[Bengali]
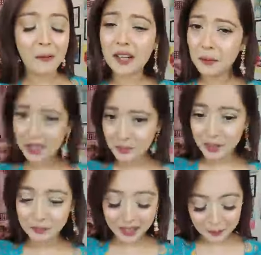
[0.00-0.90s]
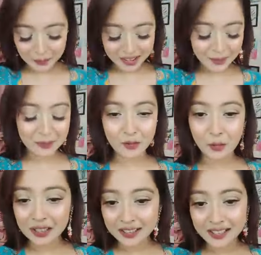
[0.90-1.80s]
আমাকে মাঝে মধ্যে আপনারা আপনাদের টিমের
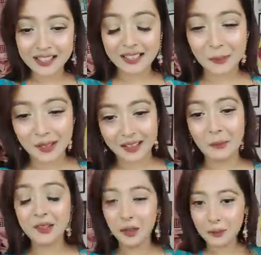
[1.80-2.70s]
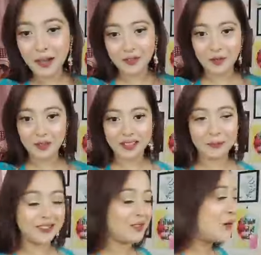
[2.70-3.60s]
স্লোগান দিতে নিয়ে যেতে পারেন আমি কিন্তু অনেক ভালো স্লোগান দিতে
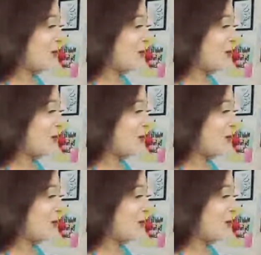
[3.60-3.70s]
পারি